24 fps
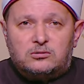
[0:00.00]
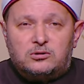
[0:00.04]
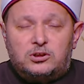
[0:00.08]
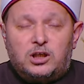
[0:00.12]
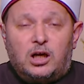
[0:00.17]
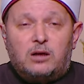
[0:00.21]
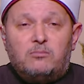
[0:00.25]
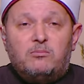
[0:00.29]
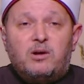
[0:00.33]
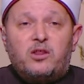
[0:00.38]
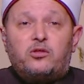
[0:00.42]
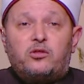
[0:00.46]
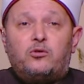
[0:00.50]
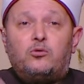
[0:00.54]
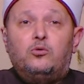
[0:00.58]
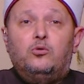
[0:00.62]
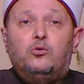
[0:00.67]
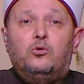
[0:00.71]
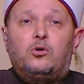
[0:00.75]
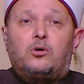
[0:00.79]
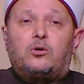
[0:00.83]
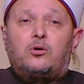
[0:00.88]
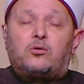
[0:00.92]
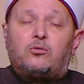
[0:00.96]
جاء
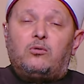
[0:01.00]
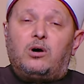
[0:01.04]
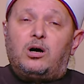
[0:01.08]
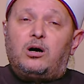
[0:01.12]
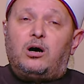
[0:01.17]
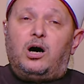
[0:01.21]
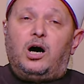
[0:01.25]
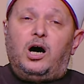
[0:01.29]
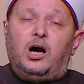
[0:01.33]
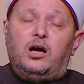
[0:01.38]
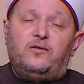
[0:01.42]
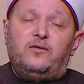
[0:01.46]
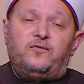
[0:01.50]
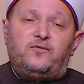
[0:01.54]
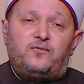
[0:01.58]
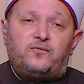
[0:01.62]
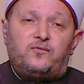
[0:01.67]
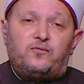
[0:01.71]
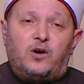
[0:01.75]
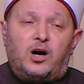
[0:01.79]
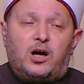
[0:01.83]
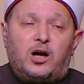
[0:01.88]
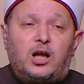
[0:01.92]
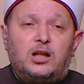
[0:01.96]
مذعور
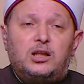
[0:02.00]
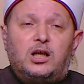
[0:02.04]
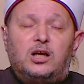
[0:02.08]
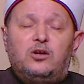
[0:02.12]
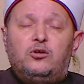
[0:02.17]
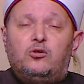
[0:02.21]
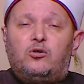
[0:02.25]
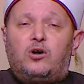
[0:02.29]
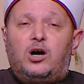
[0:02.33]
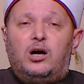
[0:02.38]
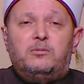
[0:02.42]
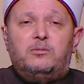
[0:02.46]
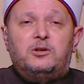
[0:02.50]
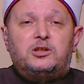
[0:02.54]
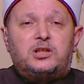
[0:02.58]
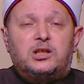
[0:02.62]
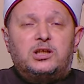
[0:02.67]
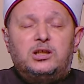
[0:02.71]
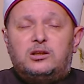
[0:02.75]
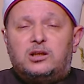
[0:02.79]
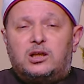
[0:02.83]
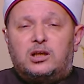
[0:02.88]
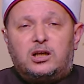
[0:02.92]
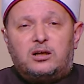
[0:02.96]
وخائف وأراد أن يقابل
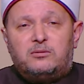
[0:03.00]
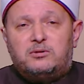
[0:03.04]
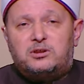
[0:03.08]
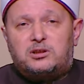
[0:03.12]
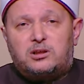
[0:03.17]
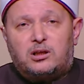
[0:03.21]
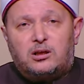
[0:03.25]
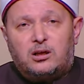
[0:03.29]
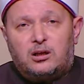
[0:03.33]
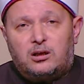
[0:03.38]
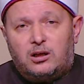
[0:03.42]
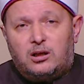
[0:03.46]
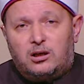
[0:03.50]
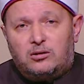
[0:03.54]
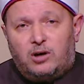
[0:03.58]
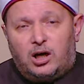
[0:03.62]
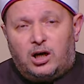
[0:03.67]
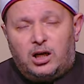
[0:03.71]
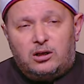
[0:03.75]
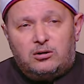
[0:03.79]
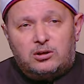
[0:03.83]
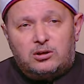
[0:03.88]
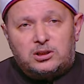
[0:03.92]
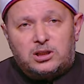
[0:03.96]
سيدنا النبي صلى
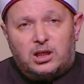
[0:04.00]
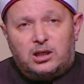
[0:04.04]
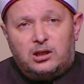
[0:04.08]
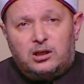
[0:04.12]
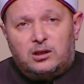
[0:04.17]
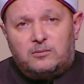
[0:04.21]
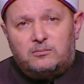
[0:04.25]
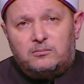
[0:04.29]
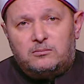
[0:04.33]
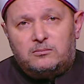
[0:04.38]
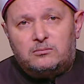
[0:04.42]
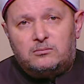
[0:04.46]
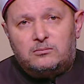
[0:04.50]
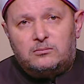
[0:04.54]
الله عليه وسلم